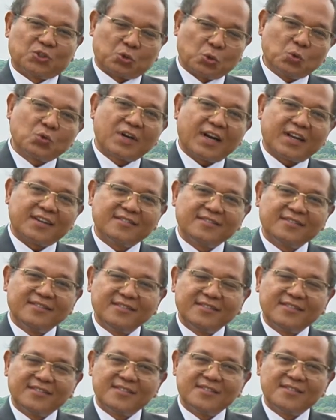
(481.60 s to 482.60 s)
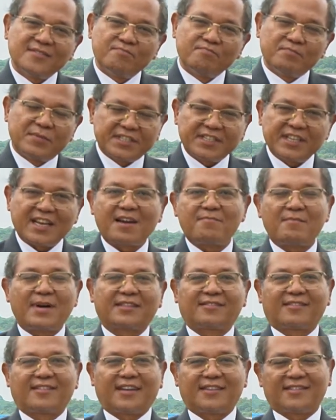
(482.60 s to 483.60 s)
Tuhan
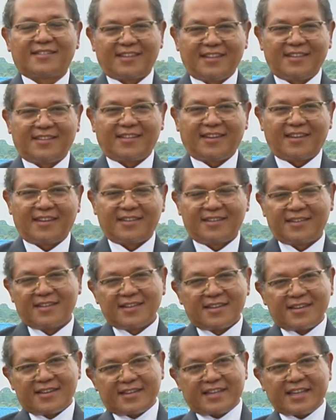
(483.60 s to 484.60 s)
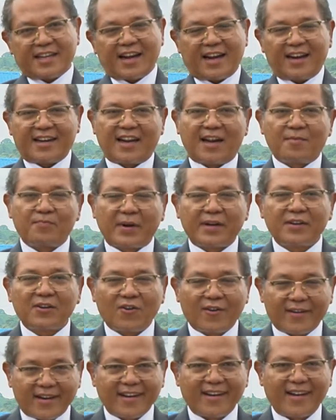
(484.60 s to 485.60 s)
menyelamatkan kita di
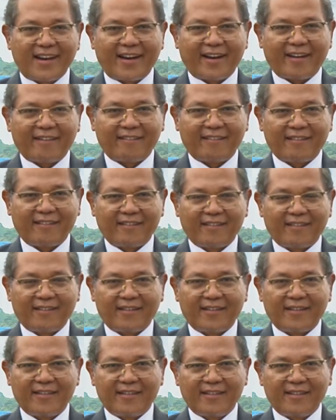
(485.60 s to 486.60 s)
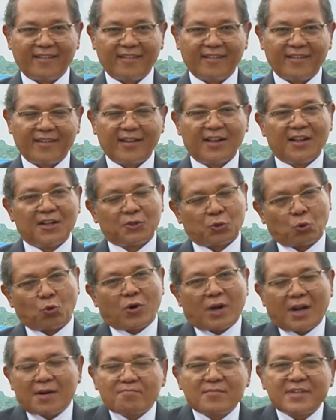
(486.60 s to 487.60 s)
hadapan orang lain.
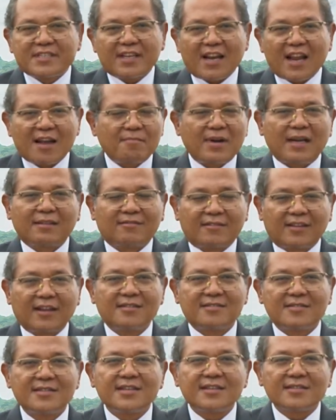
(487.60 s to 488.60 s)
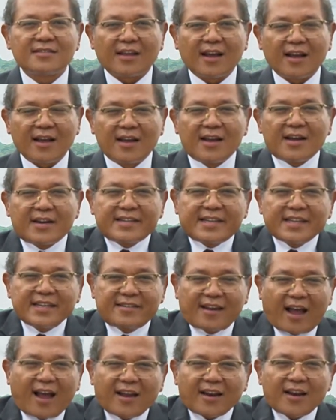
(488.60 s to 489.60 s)
Tuhan menyelamatkan kita di
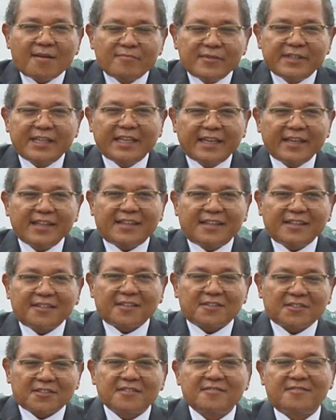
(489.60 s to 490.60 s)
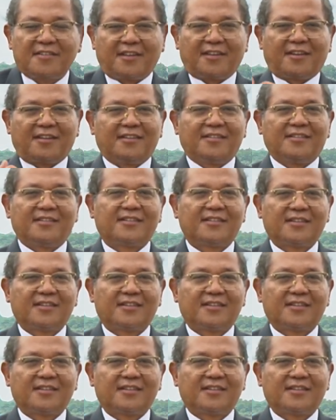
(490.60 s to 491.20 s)
dalam diri kita sendiri